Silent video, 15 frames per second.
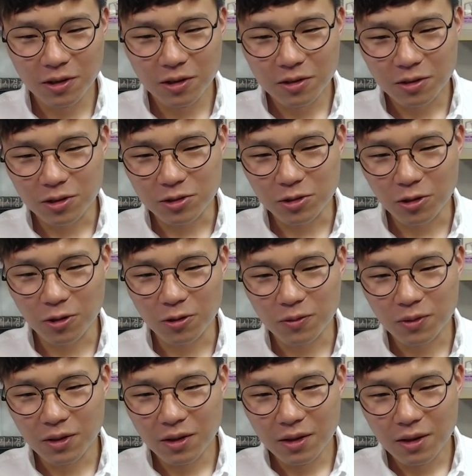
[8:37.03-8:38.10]
그래서
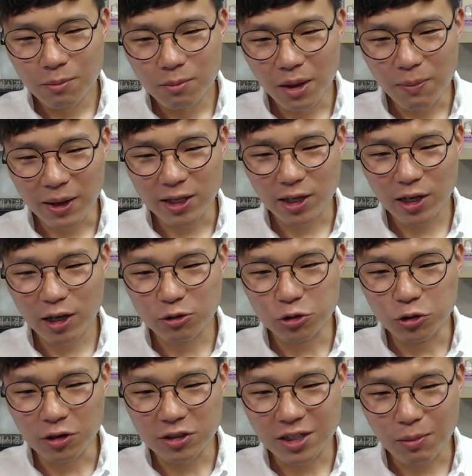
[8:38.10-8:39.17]
배 바닥에
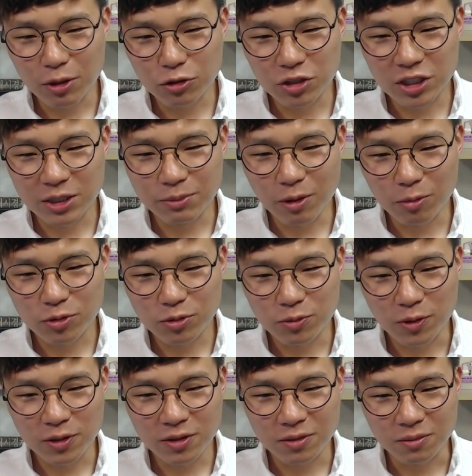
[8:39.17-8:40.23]
균형을 잡아주는 짐이
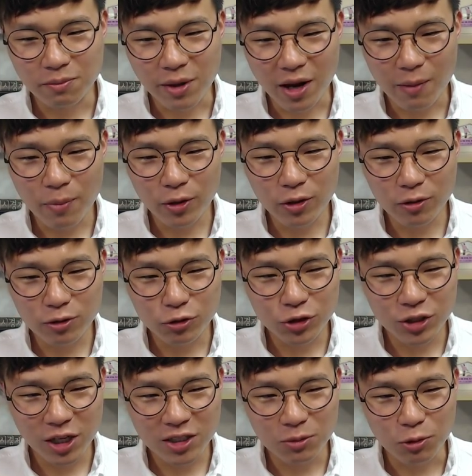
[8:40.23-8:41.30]
없으면 배가 평형을
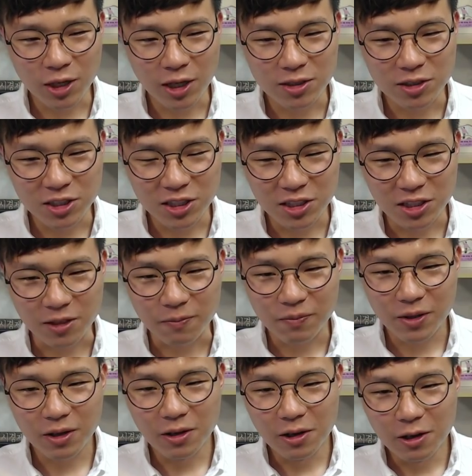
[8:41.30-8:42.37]
유지하지 못하듯이
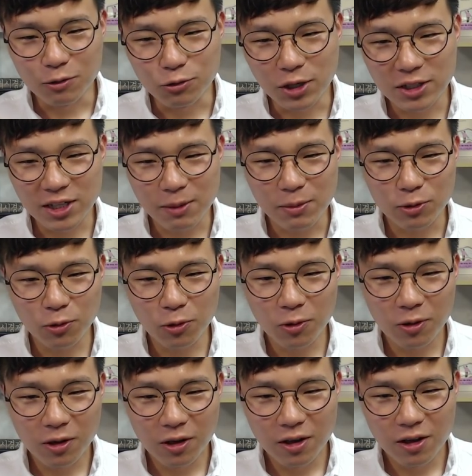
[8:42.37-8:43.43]
우리의 삶에도
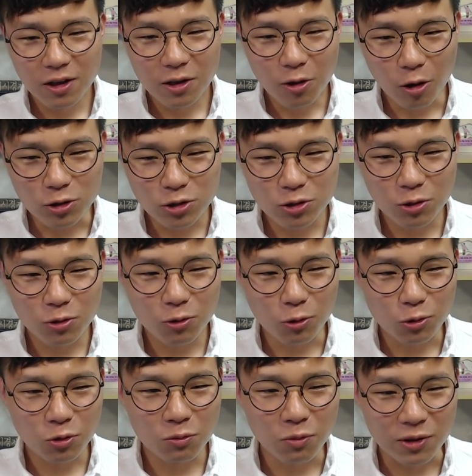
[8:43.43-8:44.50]
걱정,
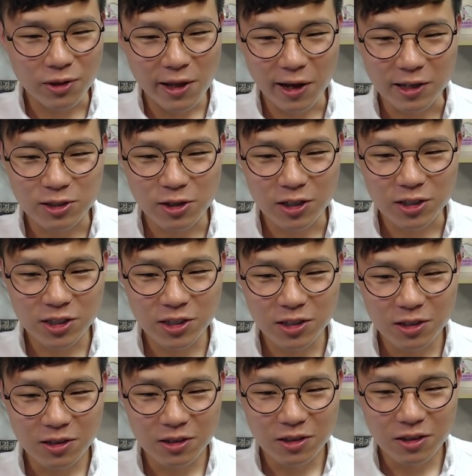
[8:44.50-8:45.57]
고통, 번뇌가 있어야지
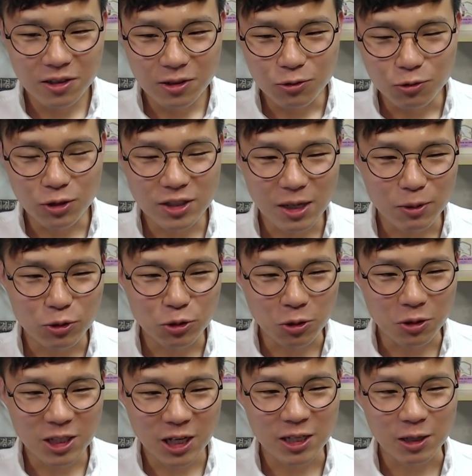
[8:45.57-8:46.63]
우리 삶의 균형을
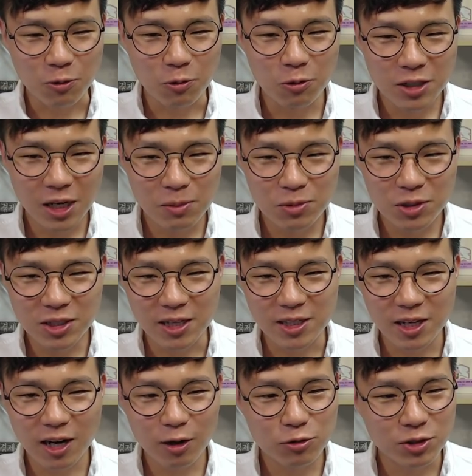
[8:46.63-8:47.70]
잘 잡고 삶을 잘
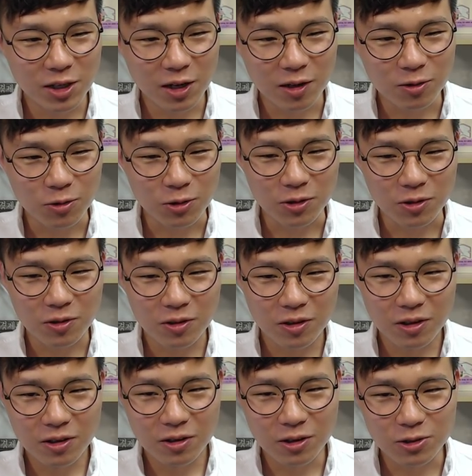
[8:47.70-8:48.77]
살아갈 수 있다라는 거예요.
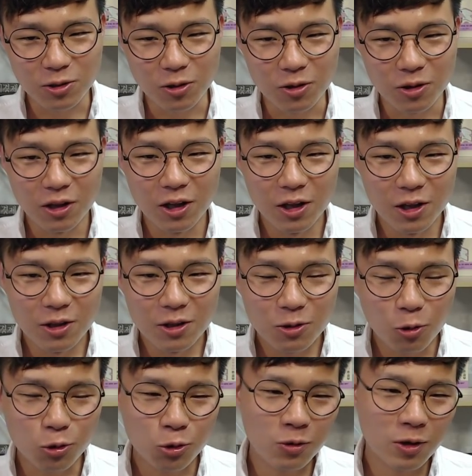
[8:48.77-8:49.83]
그래서
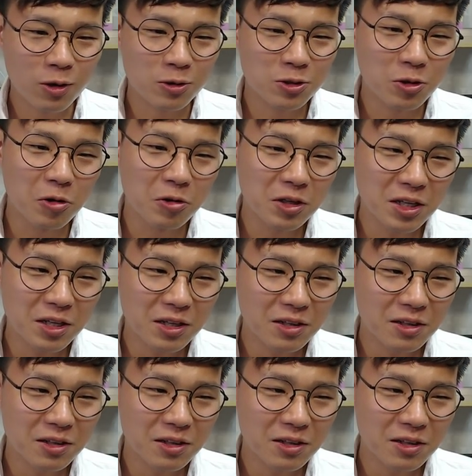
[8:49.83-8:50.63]
고통과 걱정이